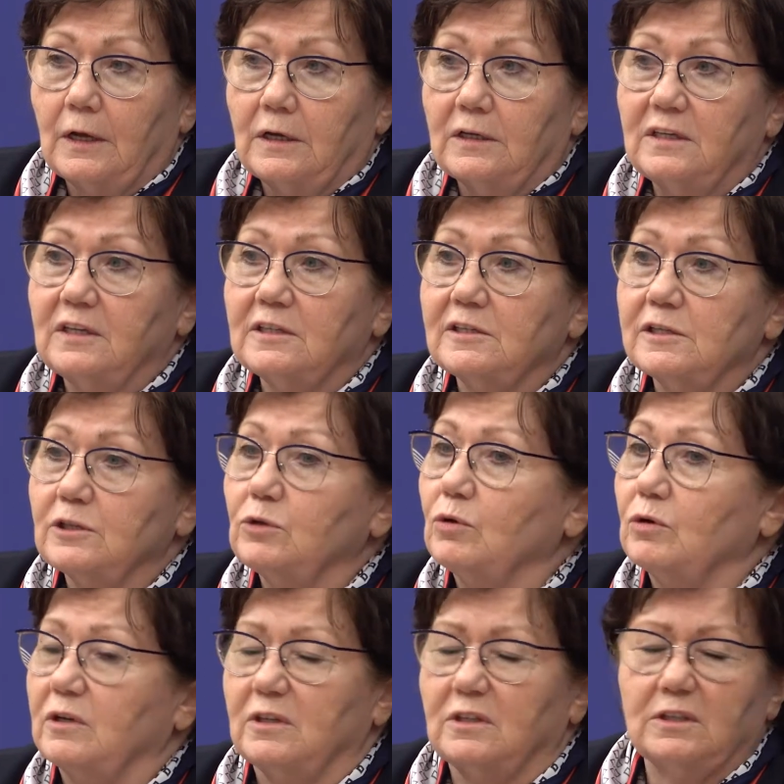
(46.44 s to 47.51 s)
если
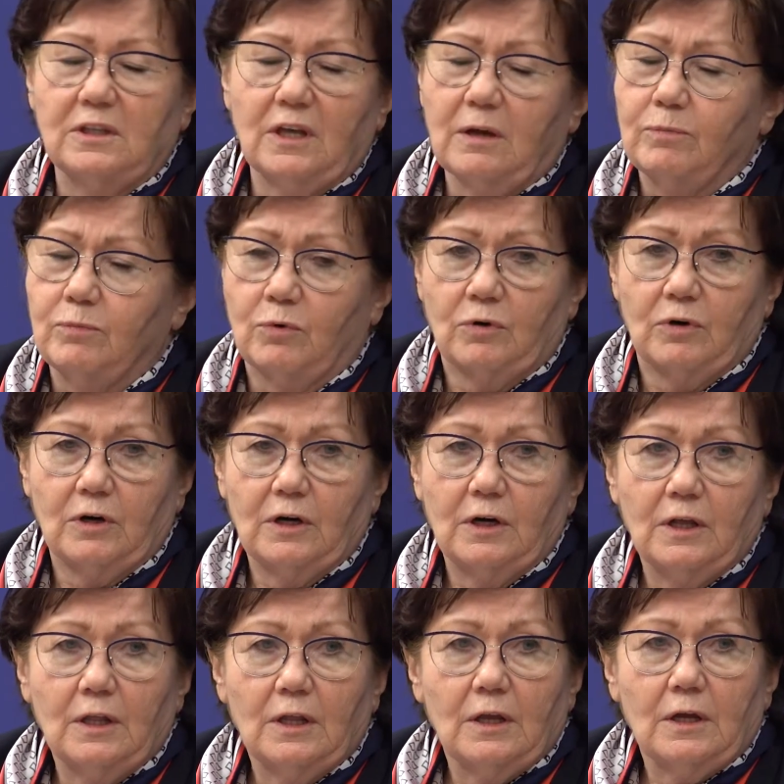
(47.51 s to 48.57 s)
только, не дай бог,
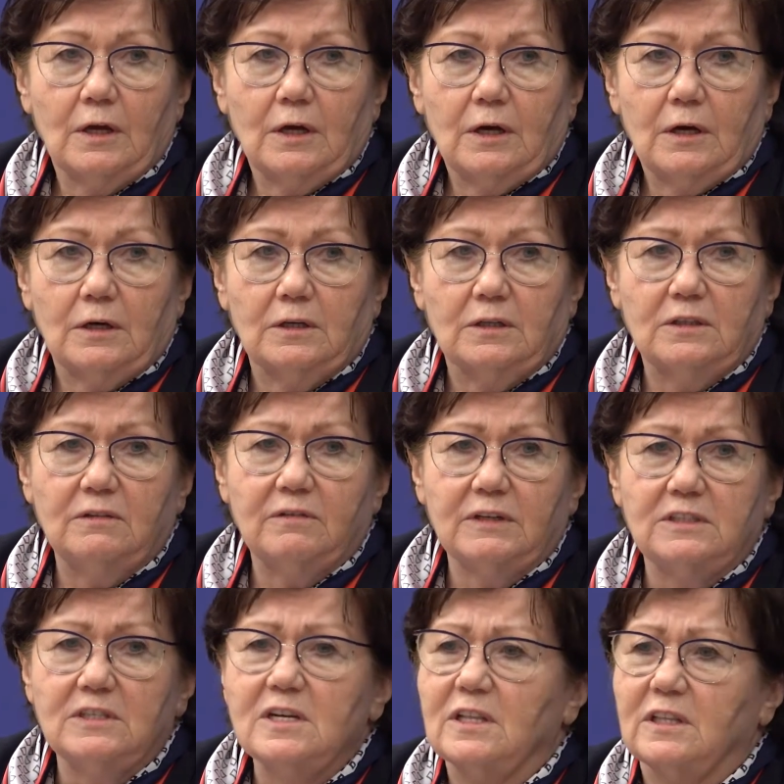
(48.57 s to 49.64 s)
э, не
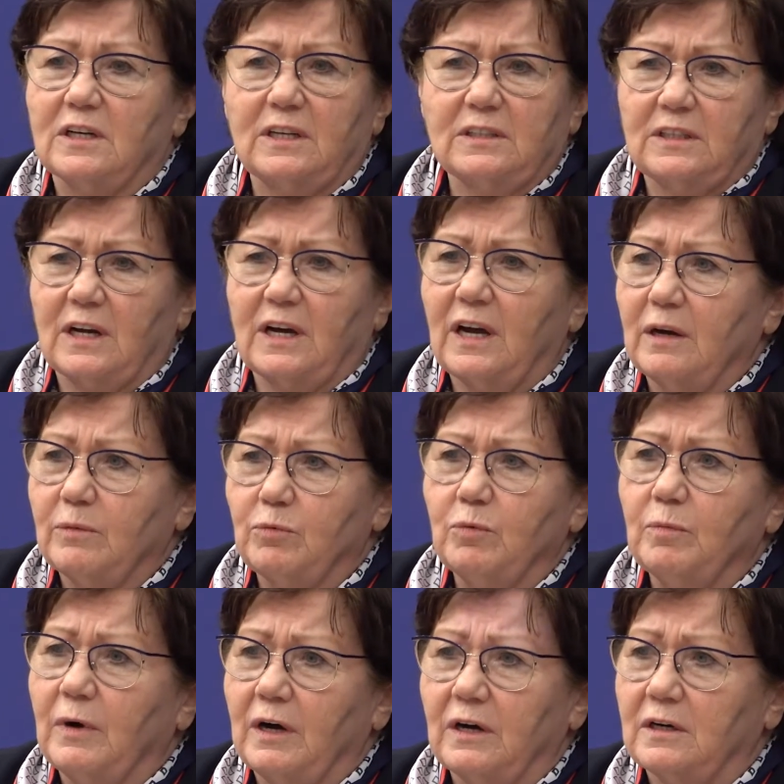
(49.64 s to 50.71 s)
возникла такая
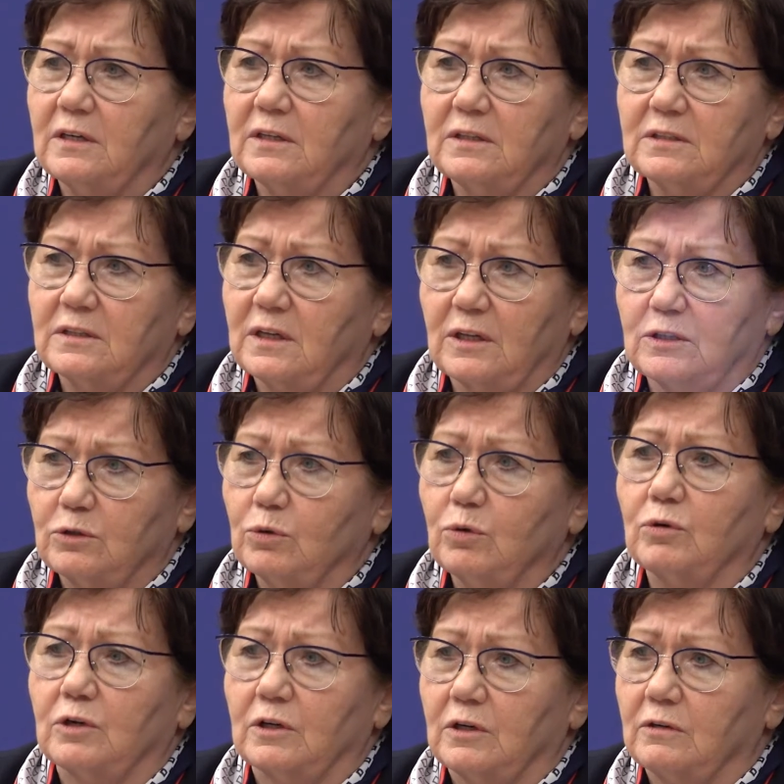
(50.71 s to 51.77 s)
бумага из
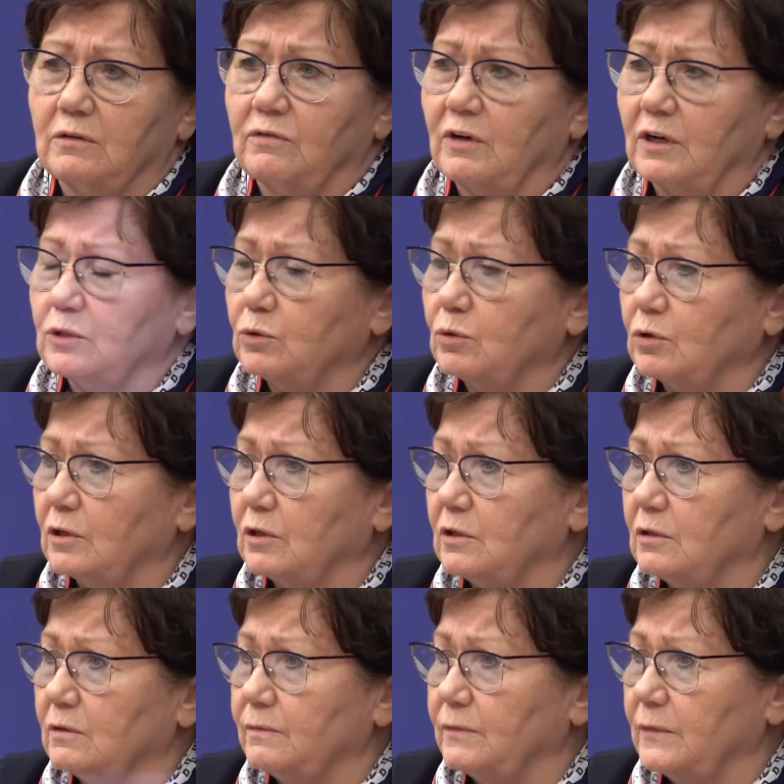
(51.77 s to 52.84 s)
конторы, в
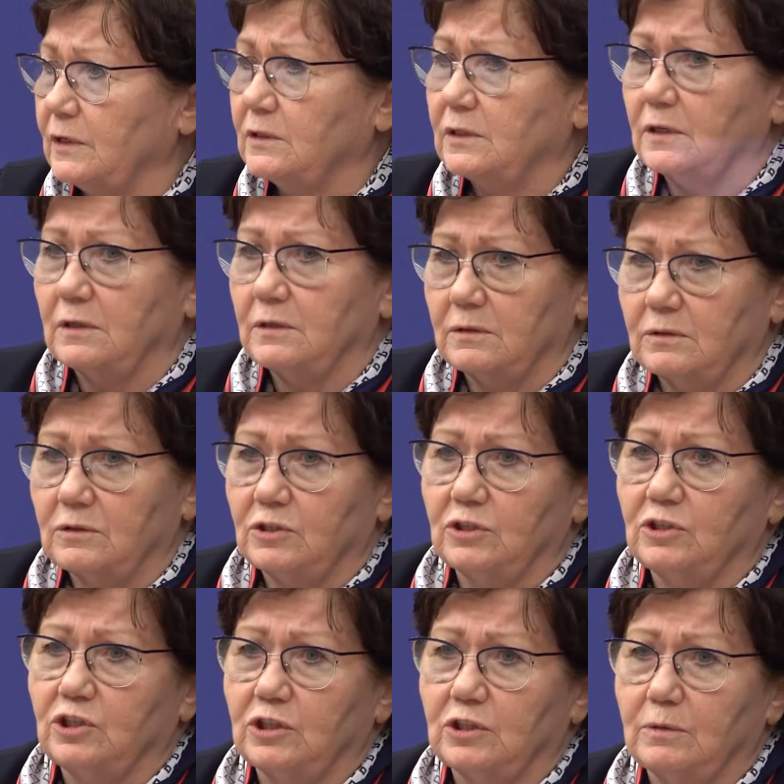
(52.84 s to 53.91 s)
которой эта
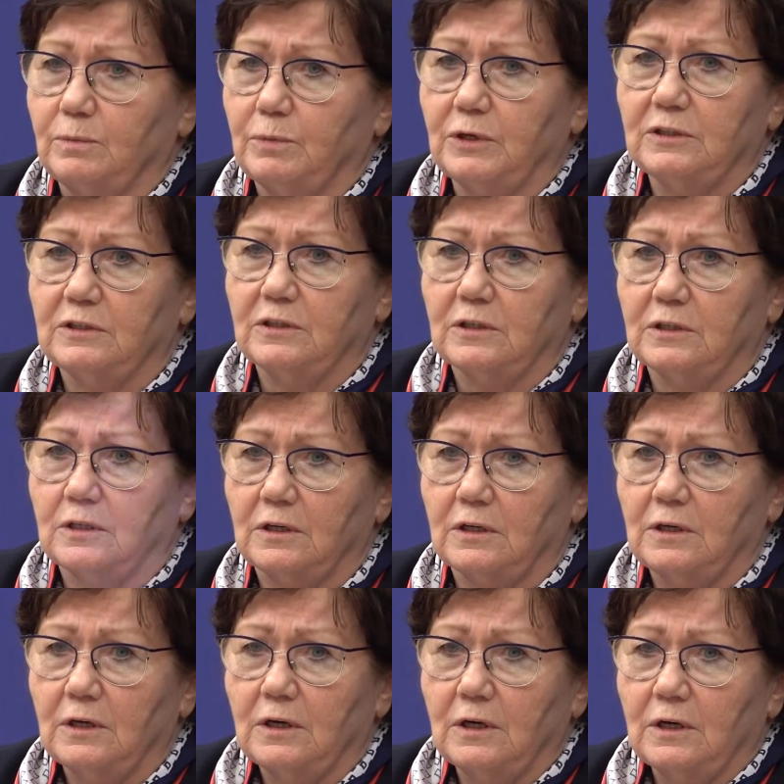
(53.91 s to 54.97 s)
женщина признана
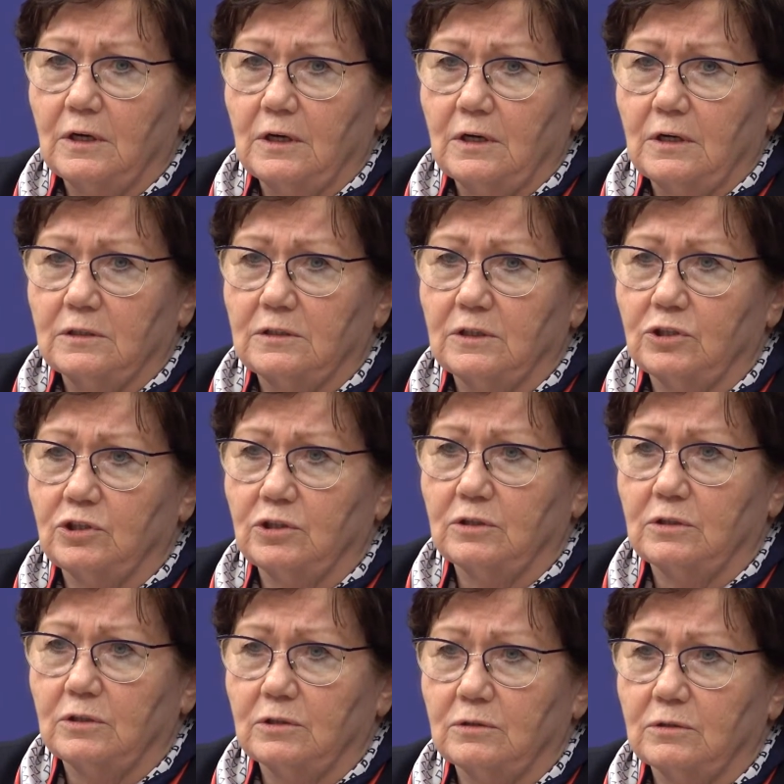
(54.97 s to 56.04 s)
значит,
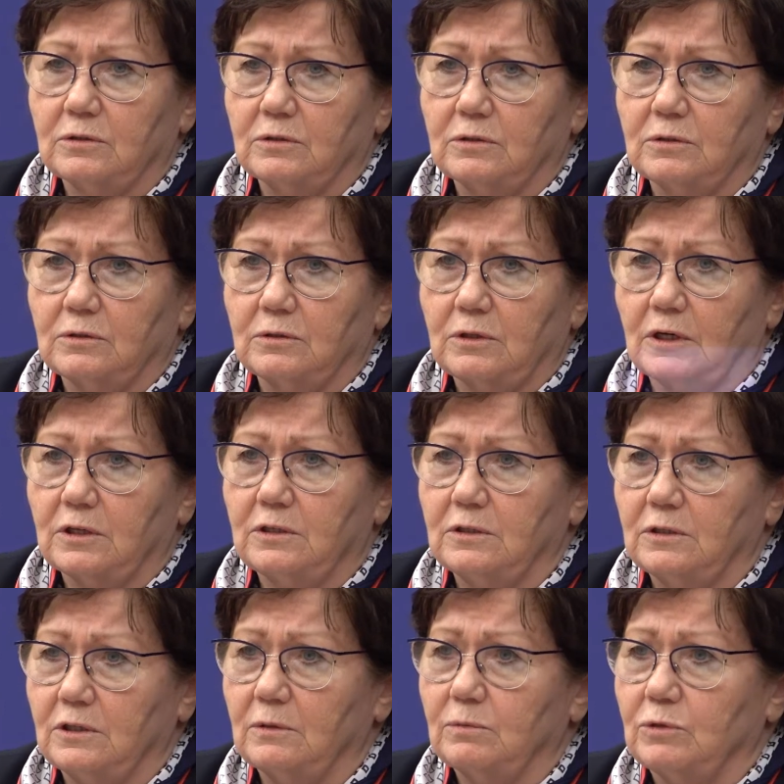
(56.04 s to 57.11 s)
э,
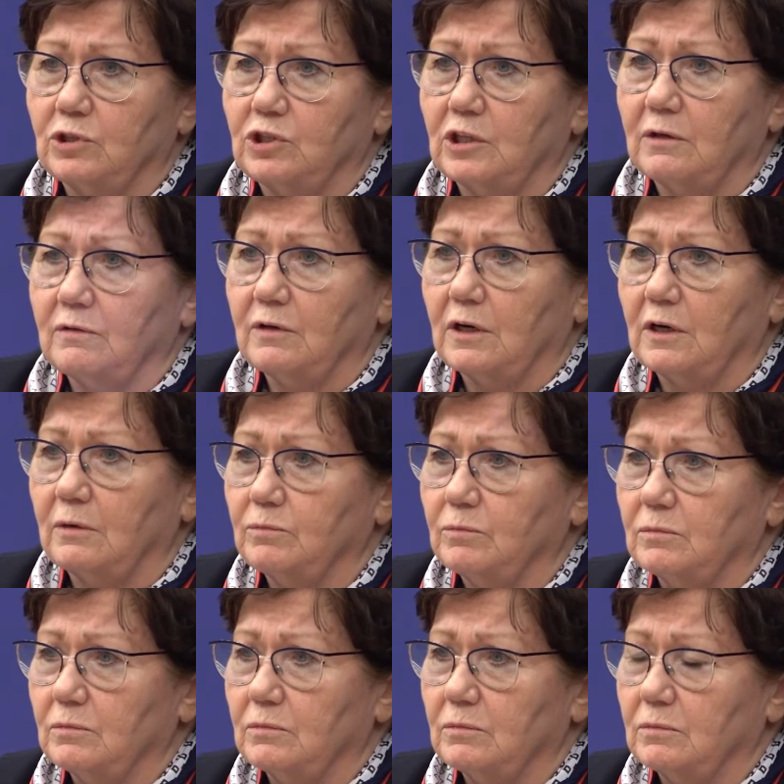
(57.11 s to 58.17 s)
каким-то человеком,
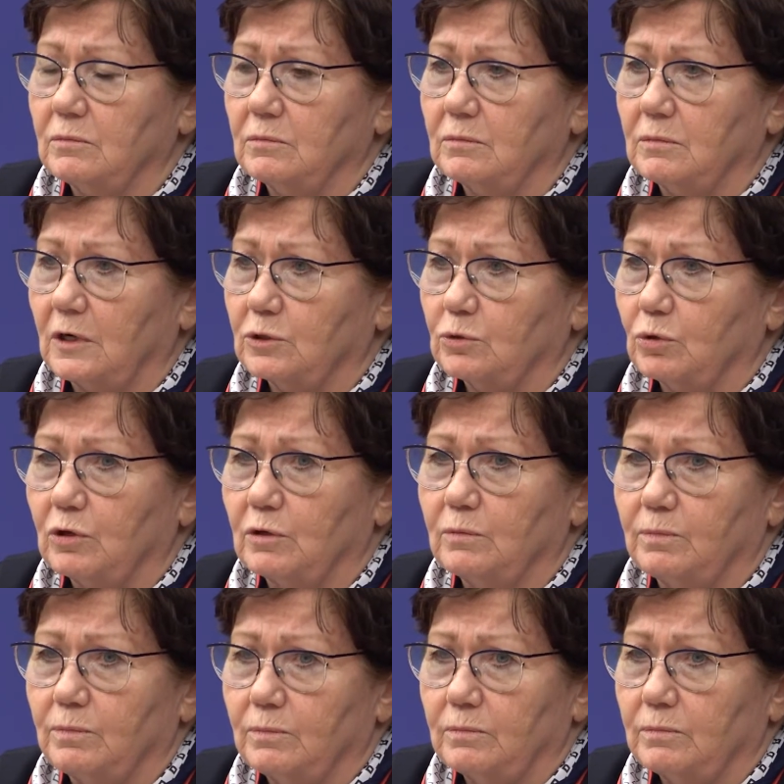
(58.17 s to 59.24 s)

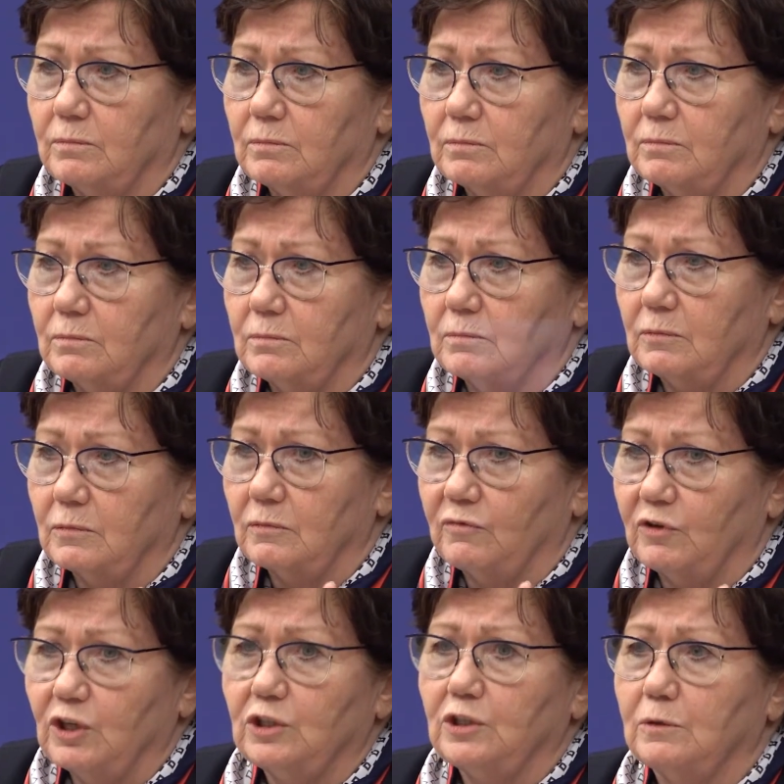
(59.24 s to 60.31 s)
который
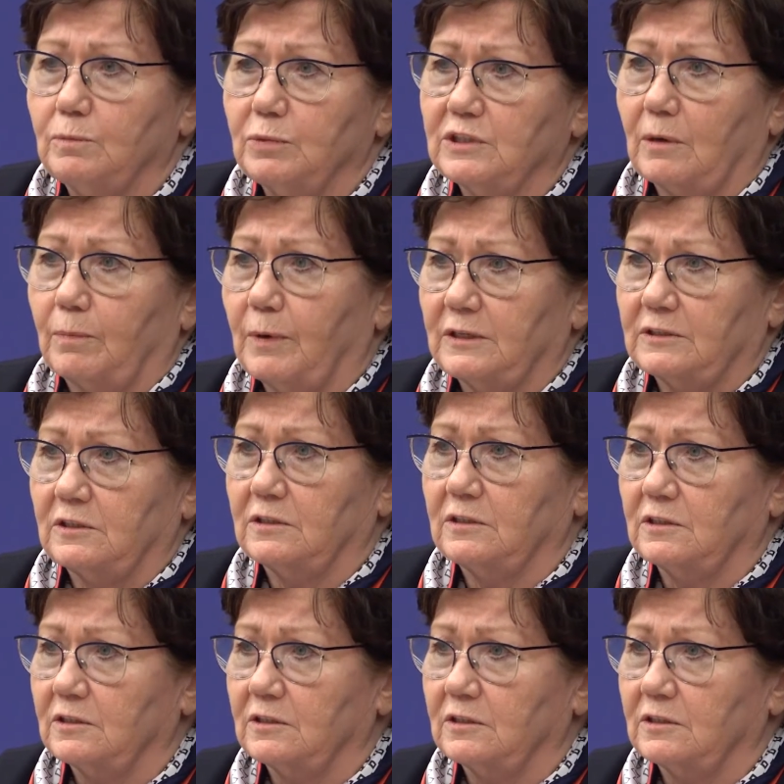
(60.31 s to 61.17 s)
вредит безопасности